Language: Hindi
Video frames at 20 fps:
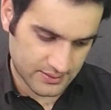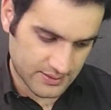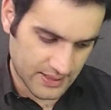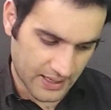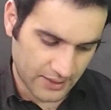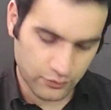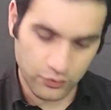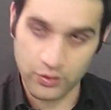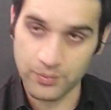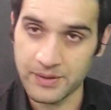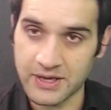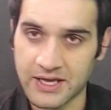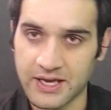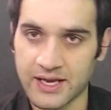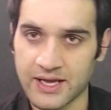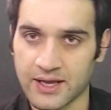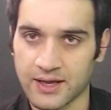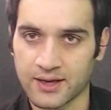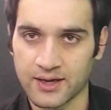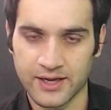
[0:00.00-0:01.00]
दैट वुड बी
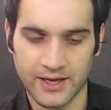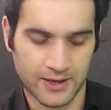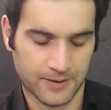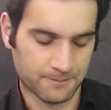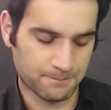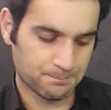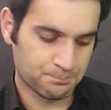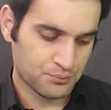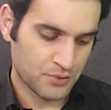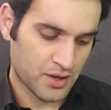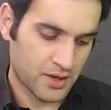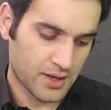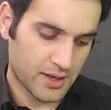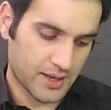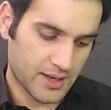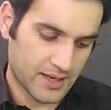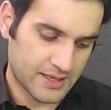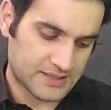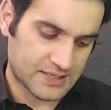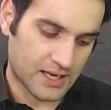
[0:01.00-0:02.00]
क्लियर क्लियर
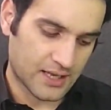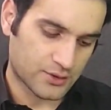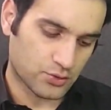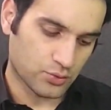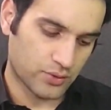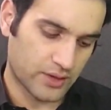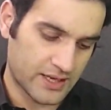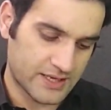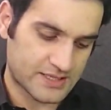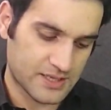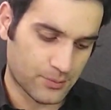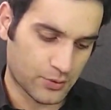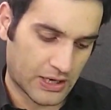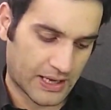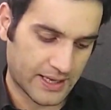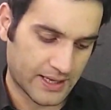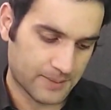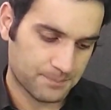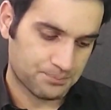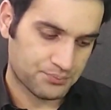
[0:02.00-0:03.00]
इस खातून ने इसे
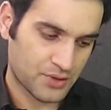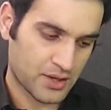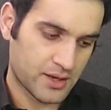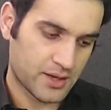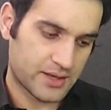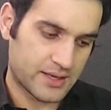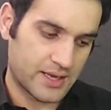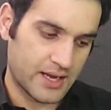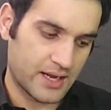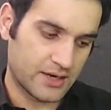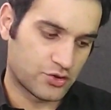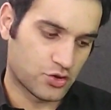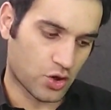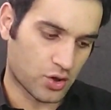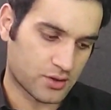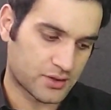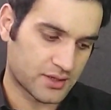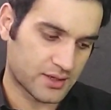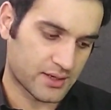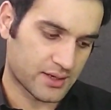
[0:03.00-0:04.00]
बुलाया ये
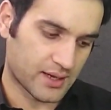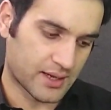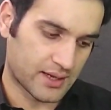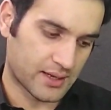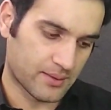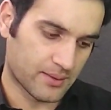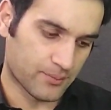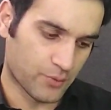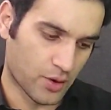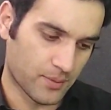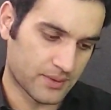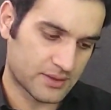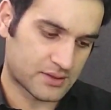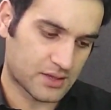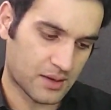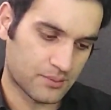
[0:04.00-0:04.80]
डॉक्टर मोहम्मद